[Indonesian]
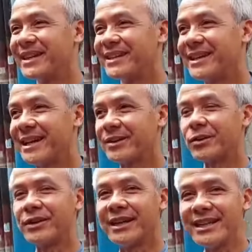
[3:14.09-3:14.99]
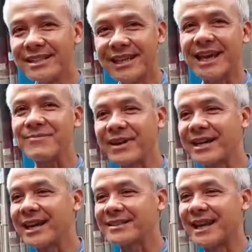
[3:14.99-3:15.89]
Dari kondisi MK
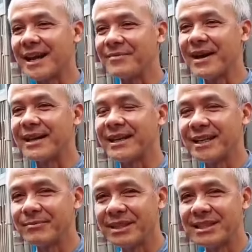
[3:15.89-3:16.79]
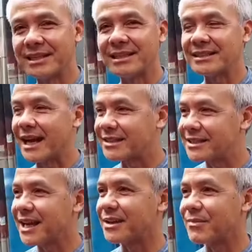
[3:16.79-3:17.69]
yang selama ini menjadi
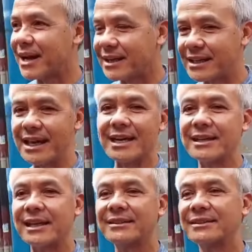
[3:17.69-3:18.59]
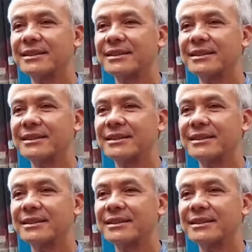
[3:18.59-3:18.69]
cacian, makian ya,